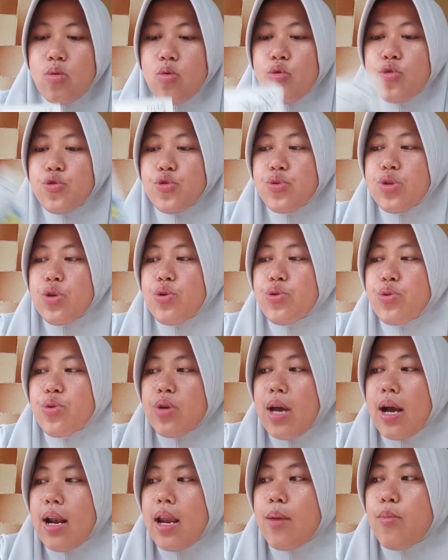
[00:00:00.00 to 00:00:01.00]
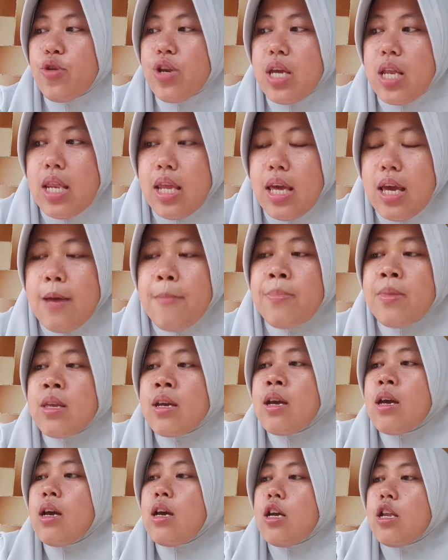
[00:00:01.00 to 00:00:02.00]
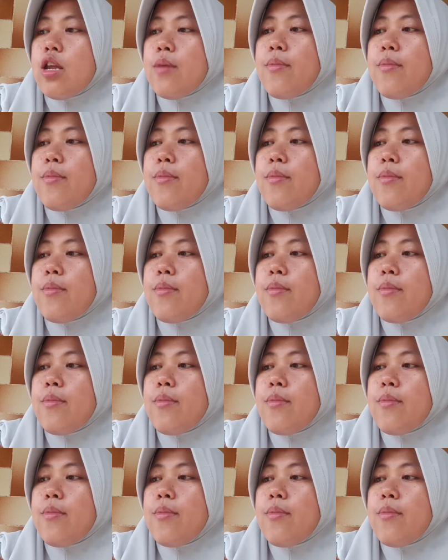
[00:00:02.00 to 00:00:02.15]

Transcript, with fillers: khususnya untuk yang lemon ini ini